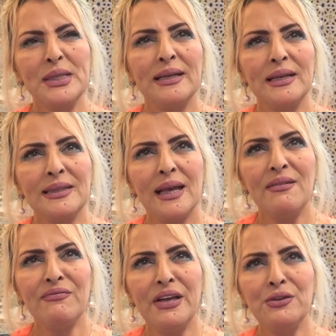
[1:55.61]
سنه
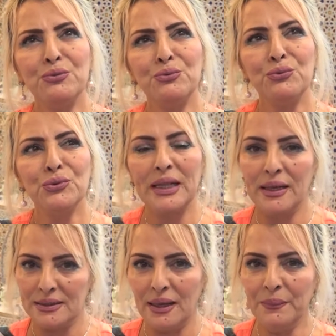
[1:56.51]

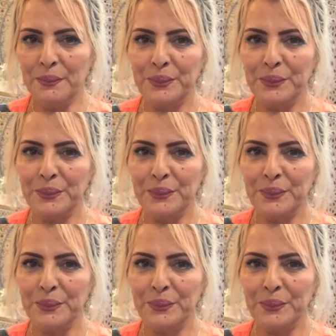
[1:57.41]
2003